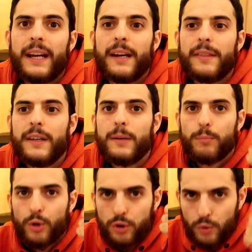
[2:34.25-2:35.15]
ejercer
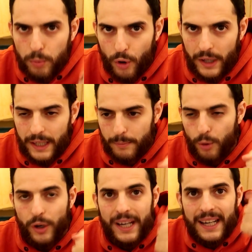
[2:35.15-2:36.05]
pues tu poder,
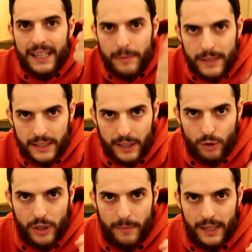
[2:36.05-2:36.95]
poner límites a
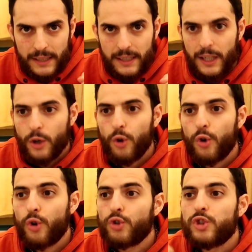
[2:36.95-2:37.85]
los demás
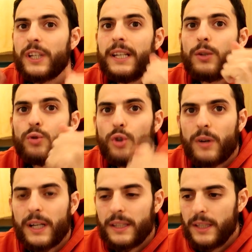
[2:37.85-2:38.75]
o conseguir tus
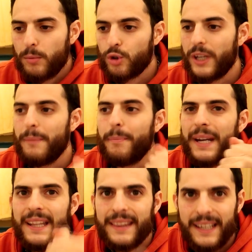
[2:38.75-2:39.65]
objetivos,
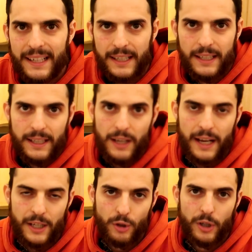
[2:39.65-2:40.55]
emprender
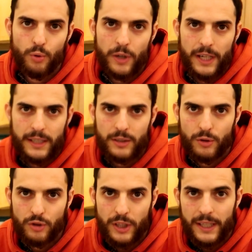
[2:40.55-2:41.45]
aquello que tú quieres
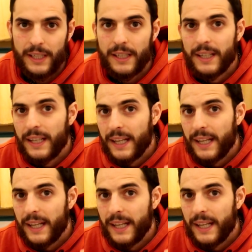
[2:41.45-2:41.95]
conseguir,